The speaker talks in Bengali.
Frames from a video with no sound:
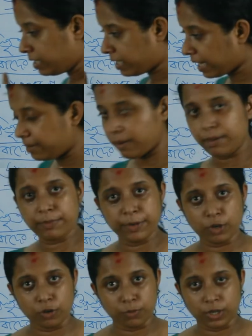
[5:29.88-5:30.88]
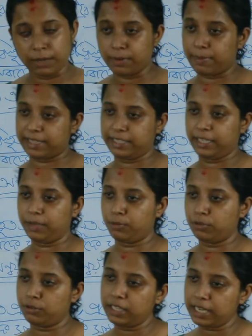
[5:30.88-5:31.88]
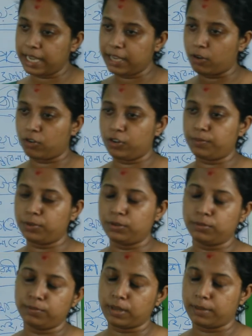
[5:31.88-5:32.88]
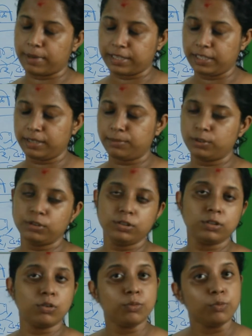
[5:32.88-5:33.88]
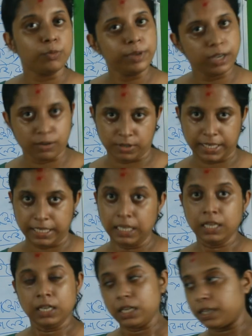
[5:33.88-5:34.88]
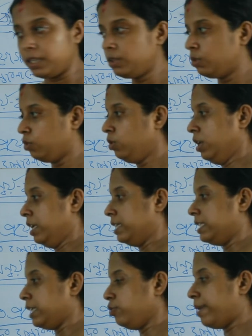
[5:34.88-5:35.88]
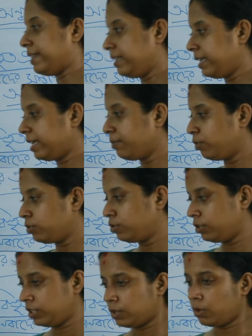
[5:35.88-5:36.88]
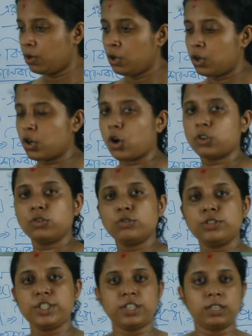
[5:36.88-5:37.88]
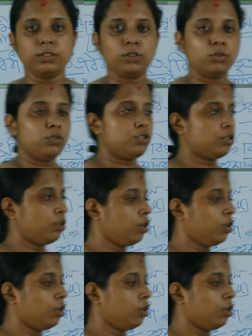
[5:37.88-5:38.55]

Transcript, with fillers: সেইভাবে বিকল্প না বা ব্যতিরিক পদ্ধতির এই অন্য ব্যতিরিক পদ্ধতির কোনো ভূমিকাও নেই কিন্তু যেহেতু ব্যতিরিক পদ্ধতিতেও নর্থক দৃষ্টান্ত গোছ